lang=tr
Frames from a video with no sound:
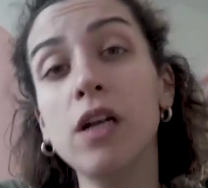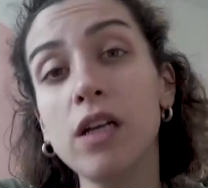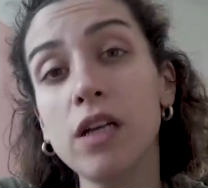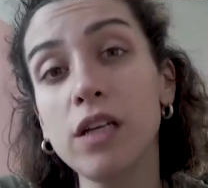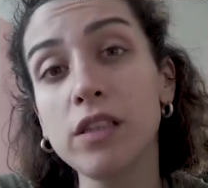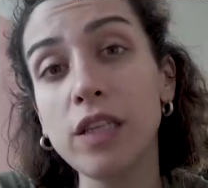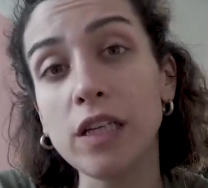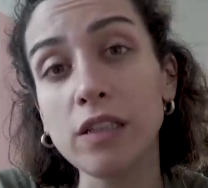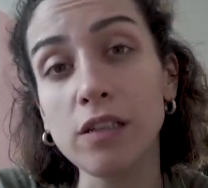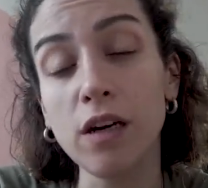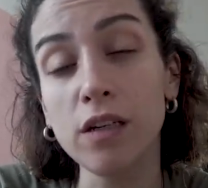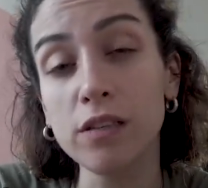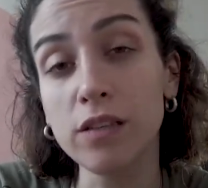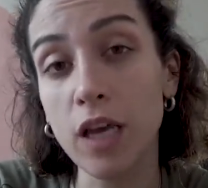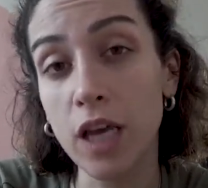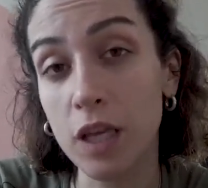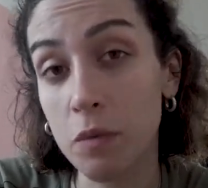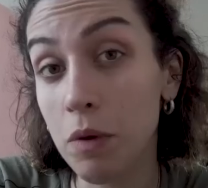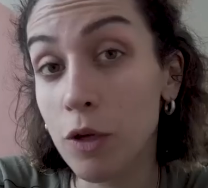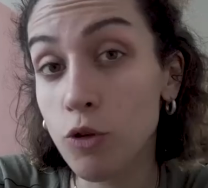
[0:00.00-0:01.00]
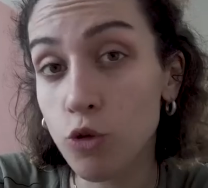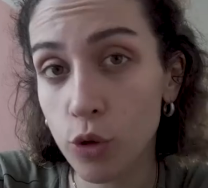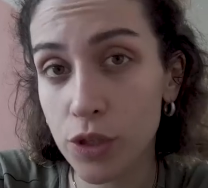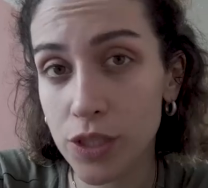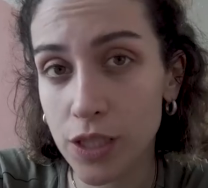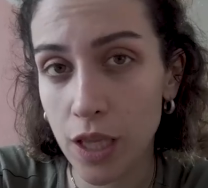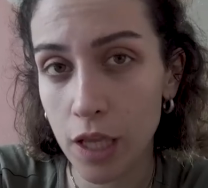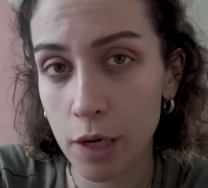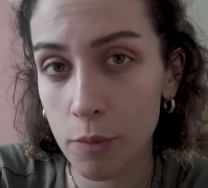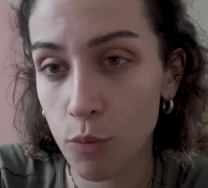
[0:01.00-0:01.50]
Ee, tekrar Hatay'a gitmek çok
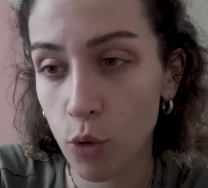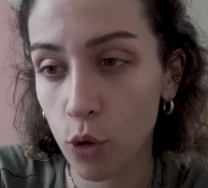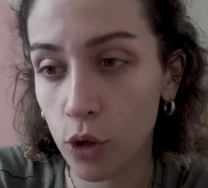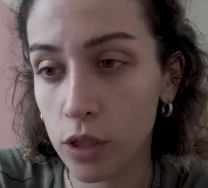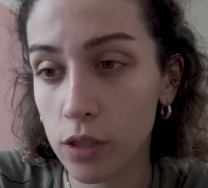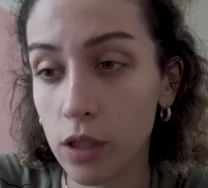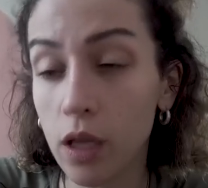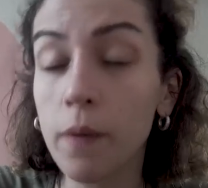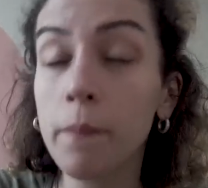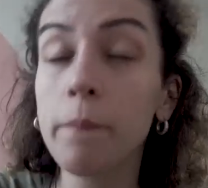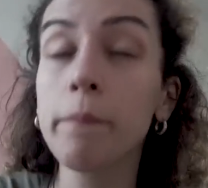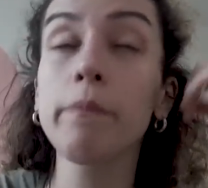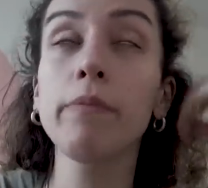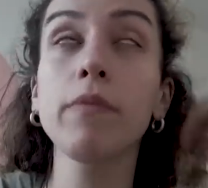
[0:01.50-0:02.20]
isterim bu arada